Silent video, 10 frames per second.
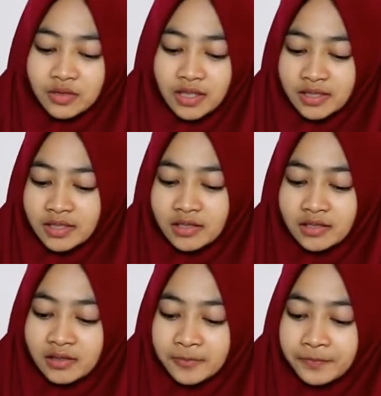sudah ada
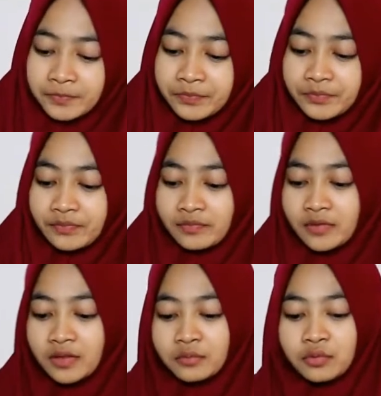
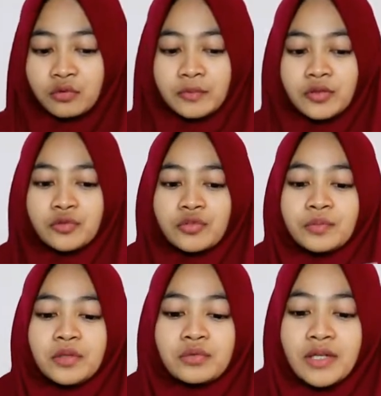buku petunjuk
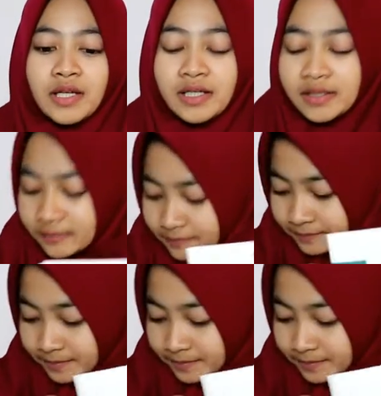penggunaan